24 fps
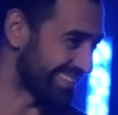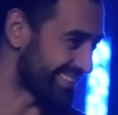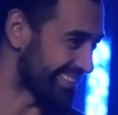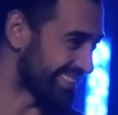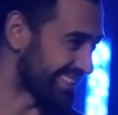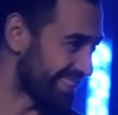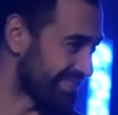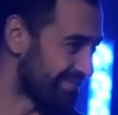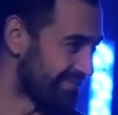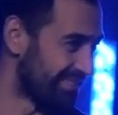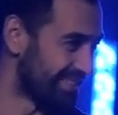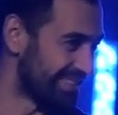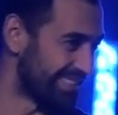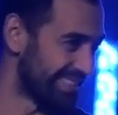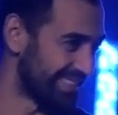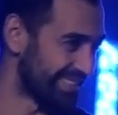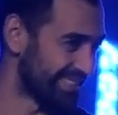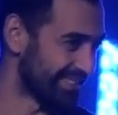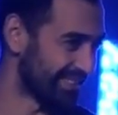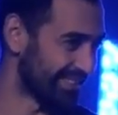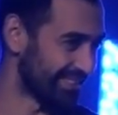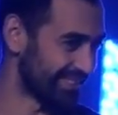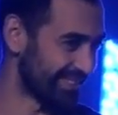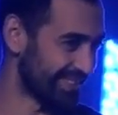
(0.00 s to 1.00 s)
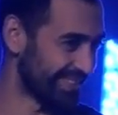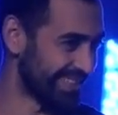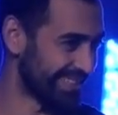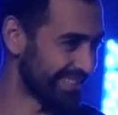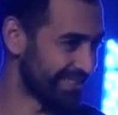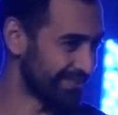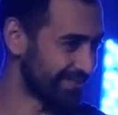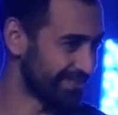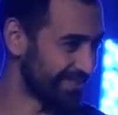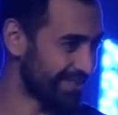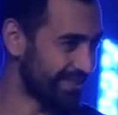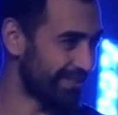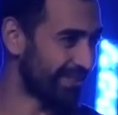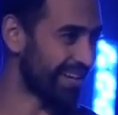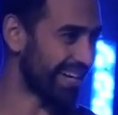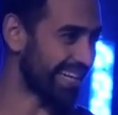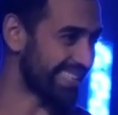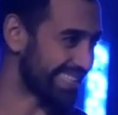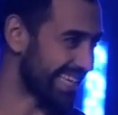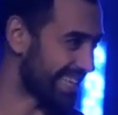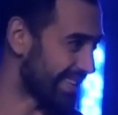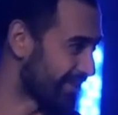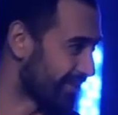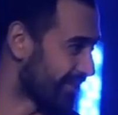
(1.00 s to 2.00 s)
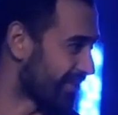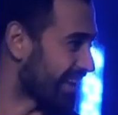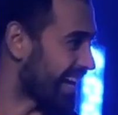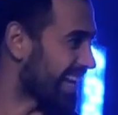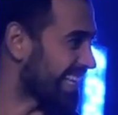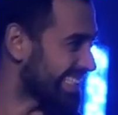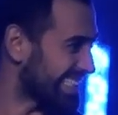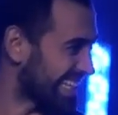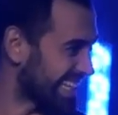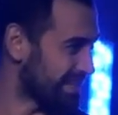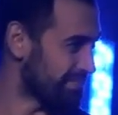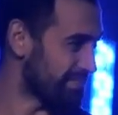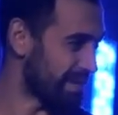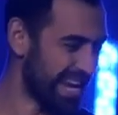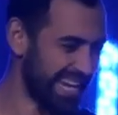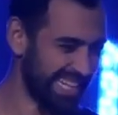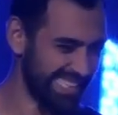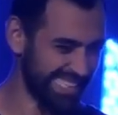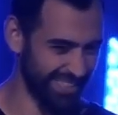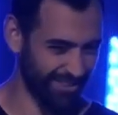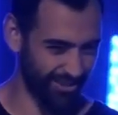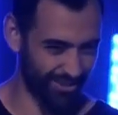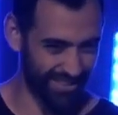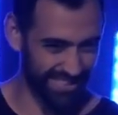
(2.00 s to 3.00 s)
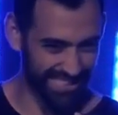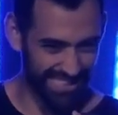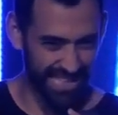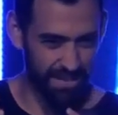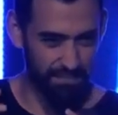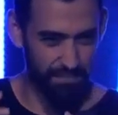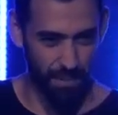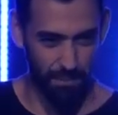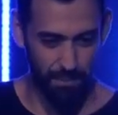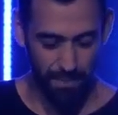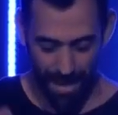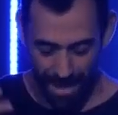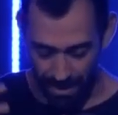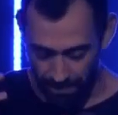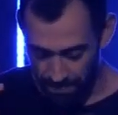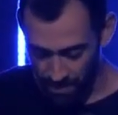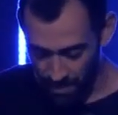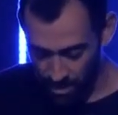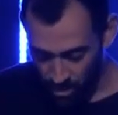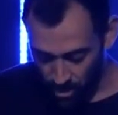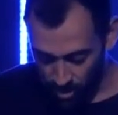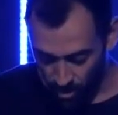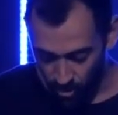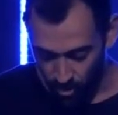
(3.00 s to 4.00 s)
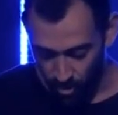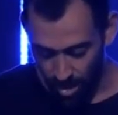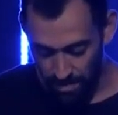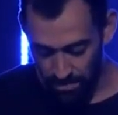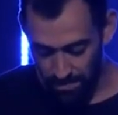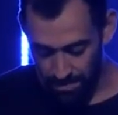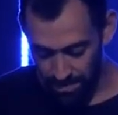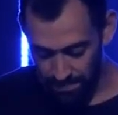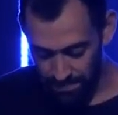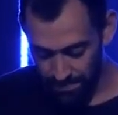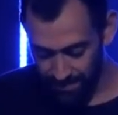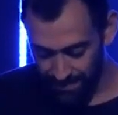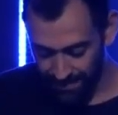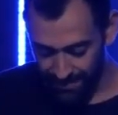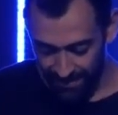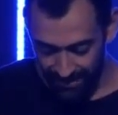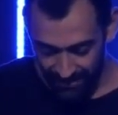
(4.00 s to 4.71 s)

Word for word: Eso está muy chistoso. Tienes un hijo cazador, hace animales, entonces el papá lo ama